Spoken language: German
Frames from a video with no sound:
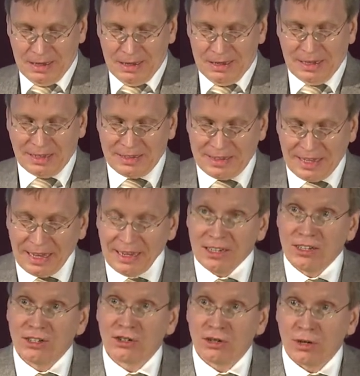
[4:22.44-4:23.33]
dass
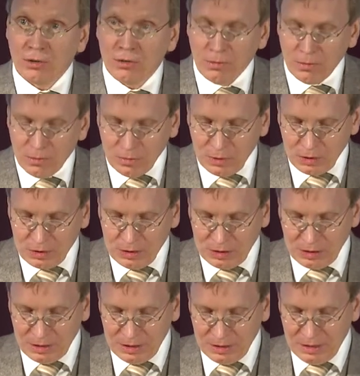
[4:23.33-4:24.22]
technische
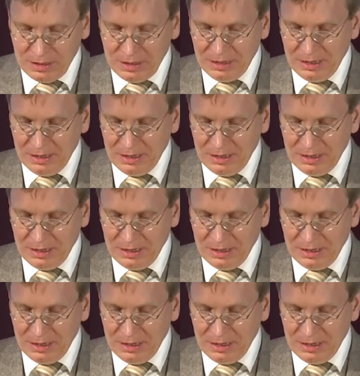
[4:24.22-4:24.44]
Umbrüche